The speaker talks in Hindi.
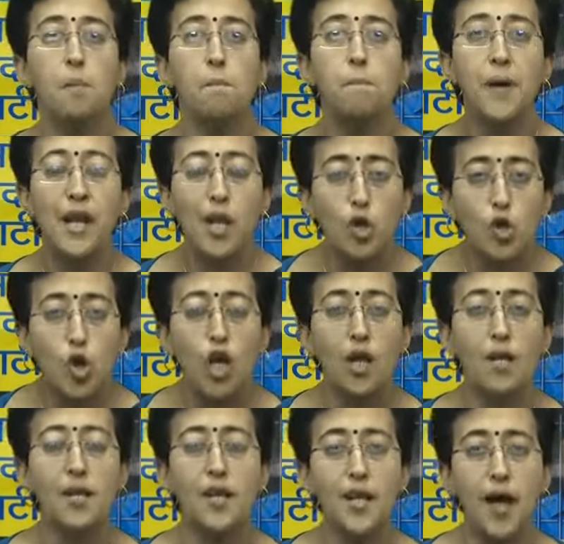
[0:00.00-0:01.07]
बिल्कुल
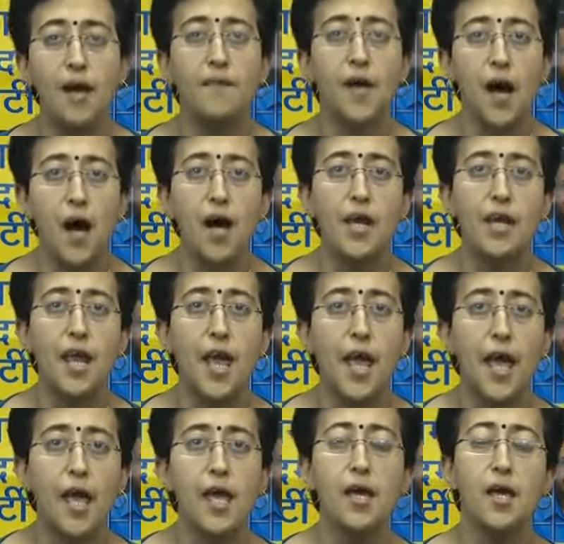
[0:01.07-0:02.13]
निराधार हैं
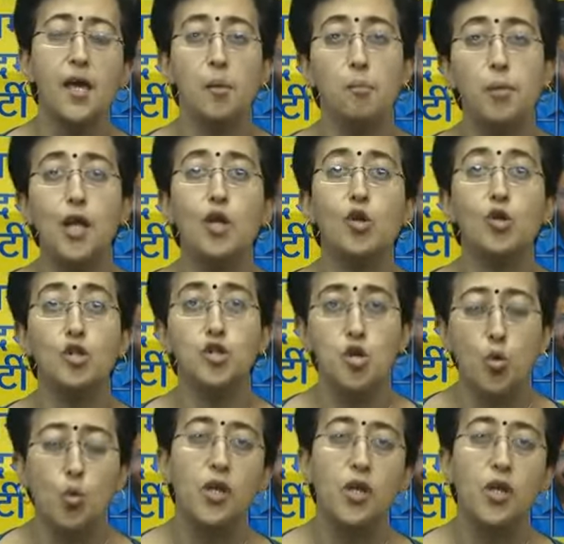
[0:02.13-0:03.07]
बिल्कुल झूठे